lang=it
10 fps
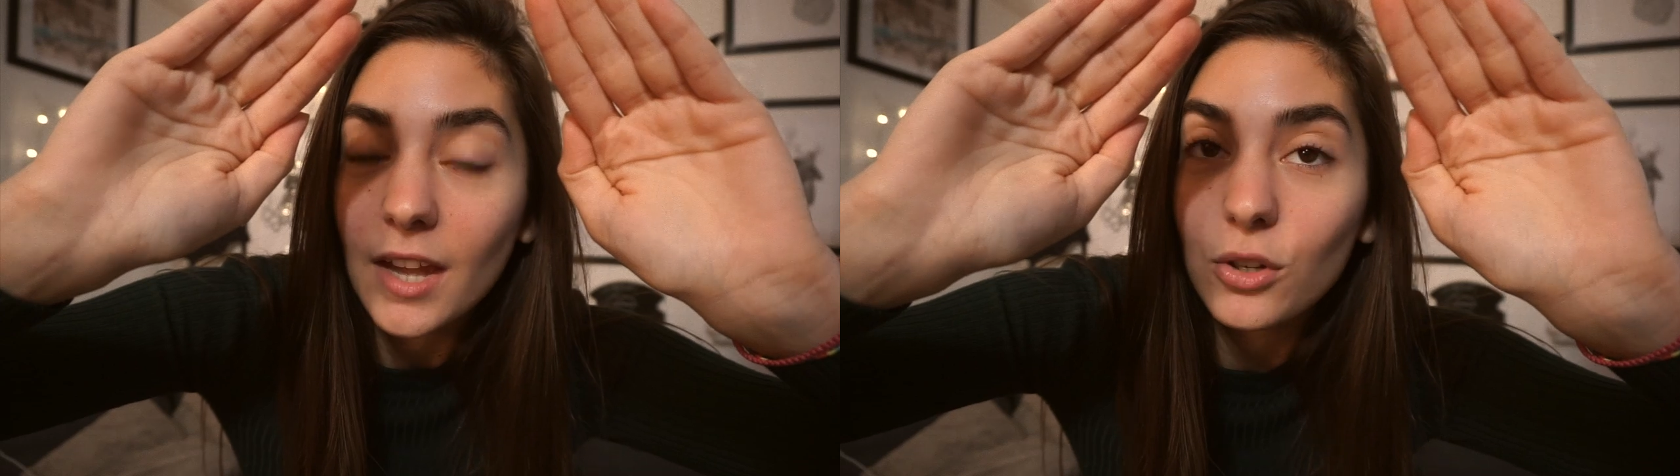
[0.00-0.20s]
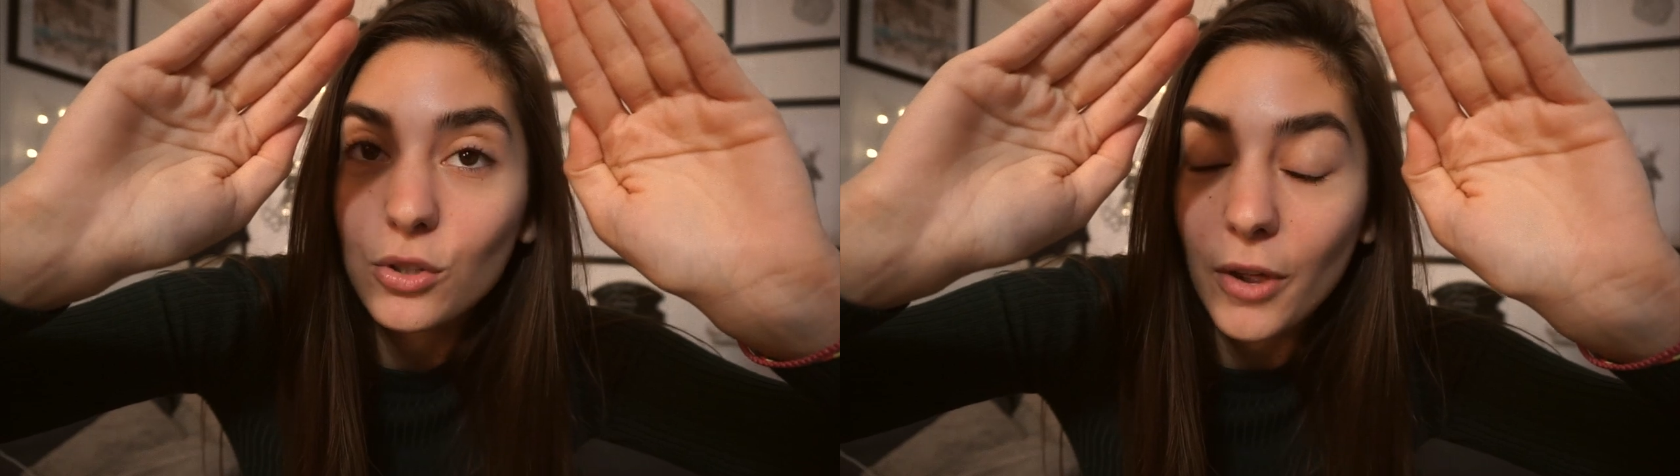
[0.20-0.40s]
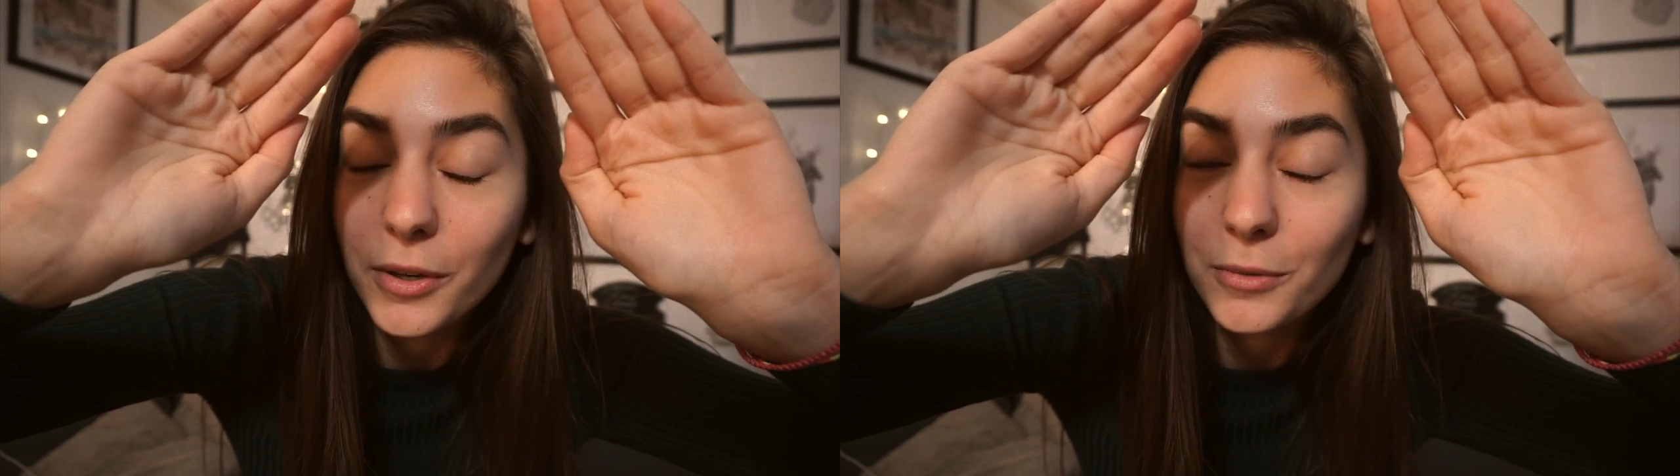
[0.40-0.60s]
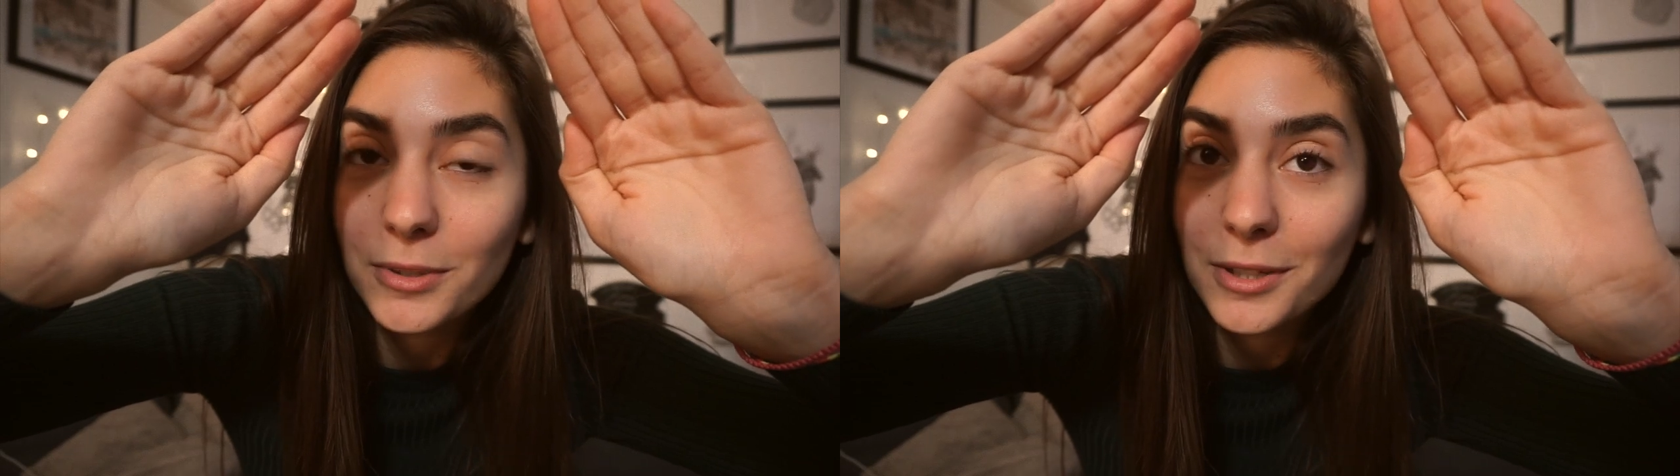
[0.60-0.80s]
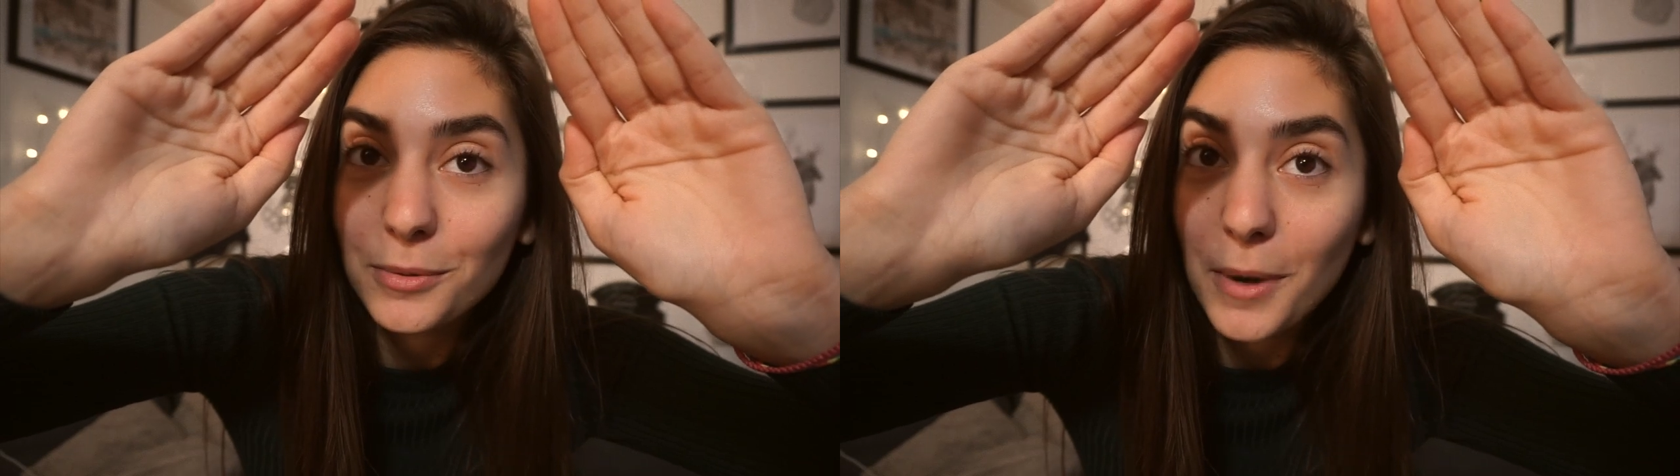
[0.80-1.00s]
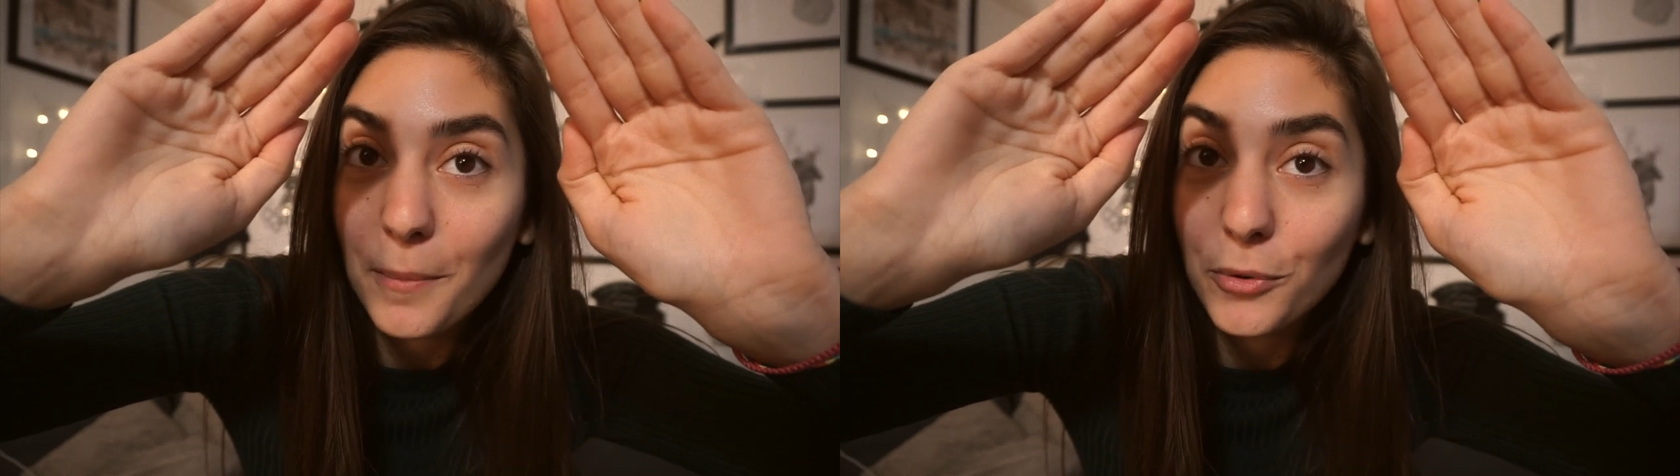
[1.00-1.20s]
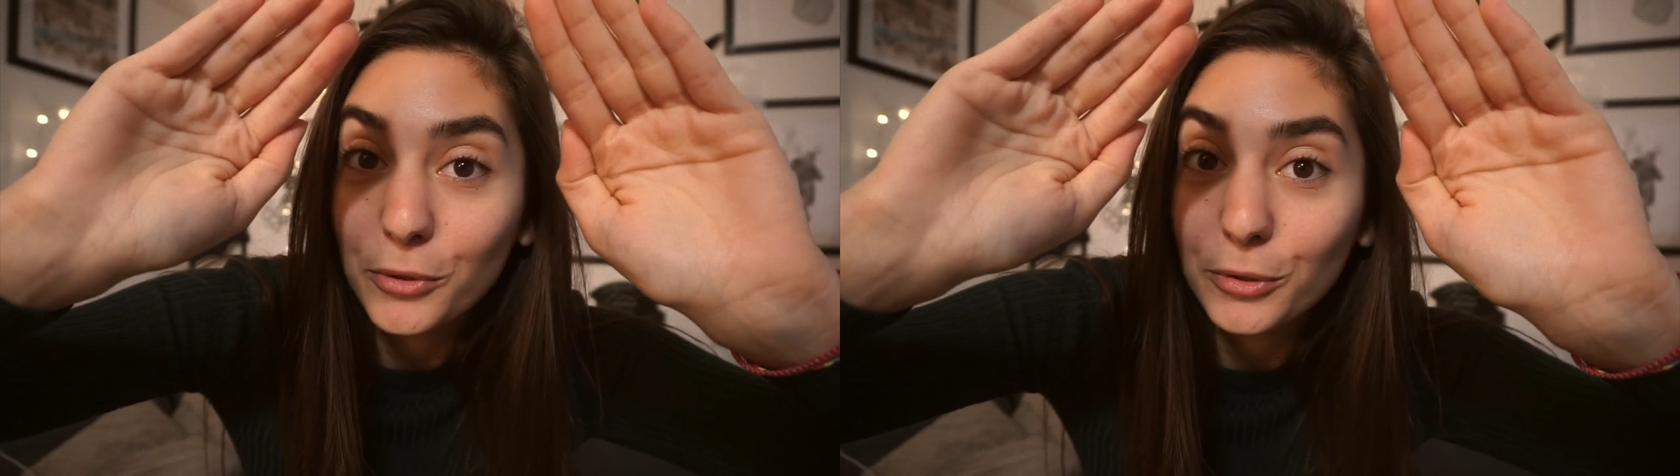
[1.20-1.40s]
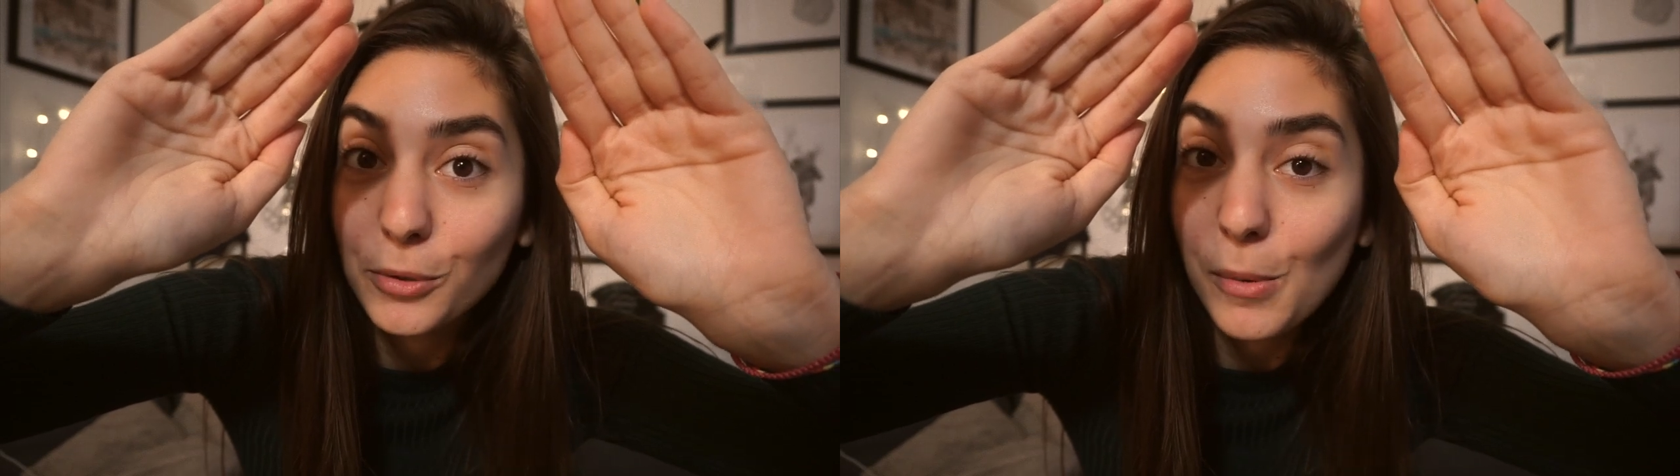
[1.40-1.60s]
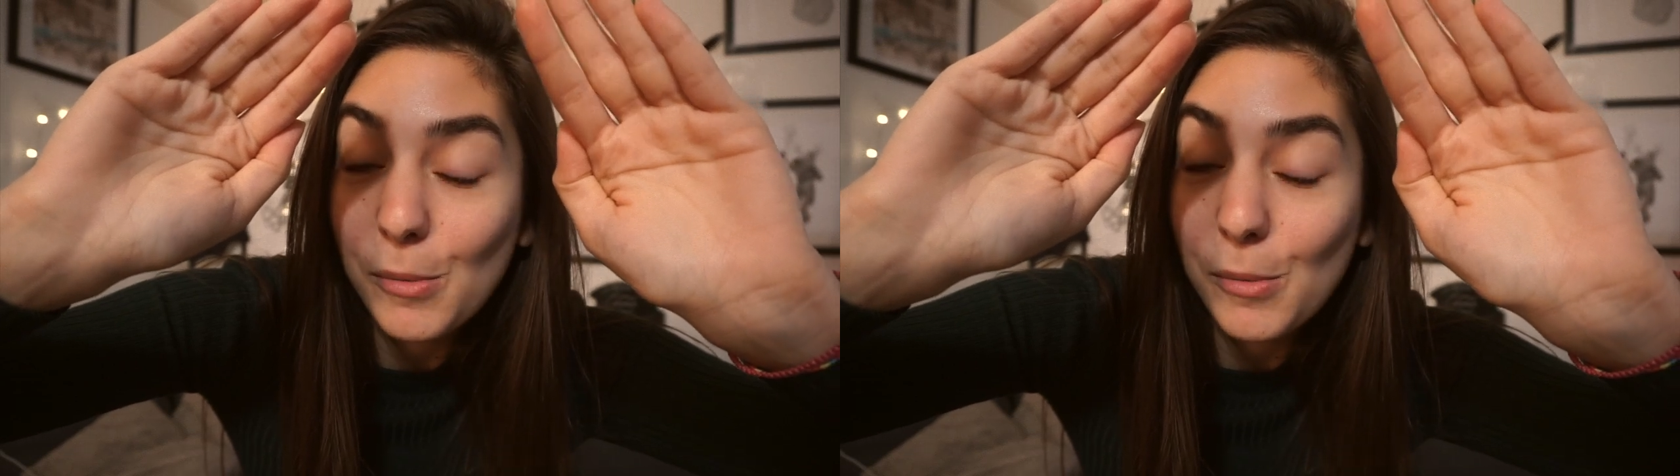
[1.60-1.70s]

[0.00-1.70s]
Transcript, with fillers: lo so è un'inquadratura molto